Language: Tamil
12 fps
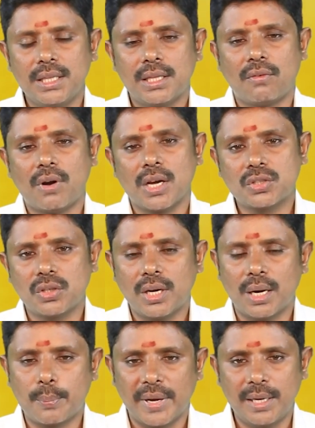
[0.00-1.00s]
இந்த வாஸ்து
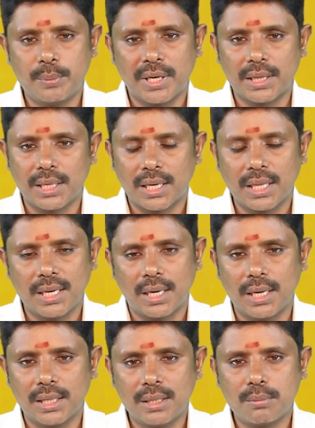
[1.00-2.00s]
நாளை பயன்படுத்திக்கிறது
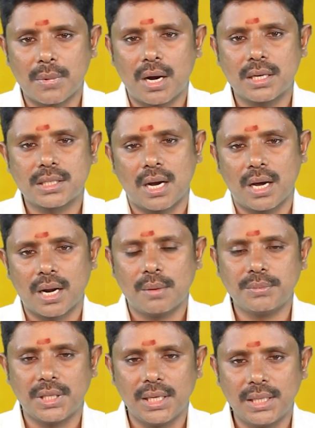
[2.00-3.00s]
நல்லது மார்ச்
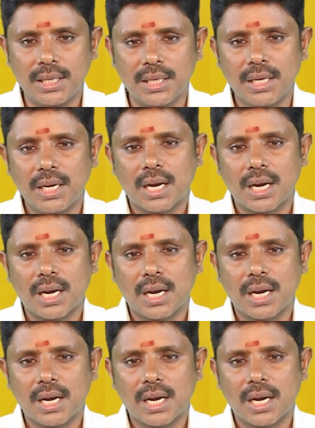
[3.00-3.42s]
ஆறாம் தேதி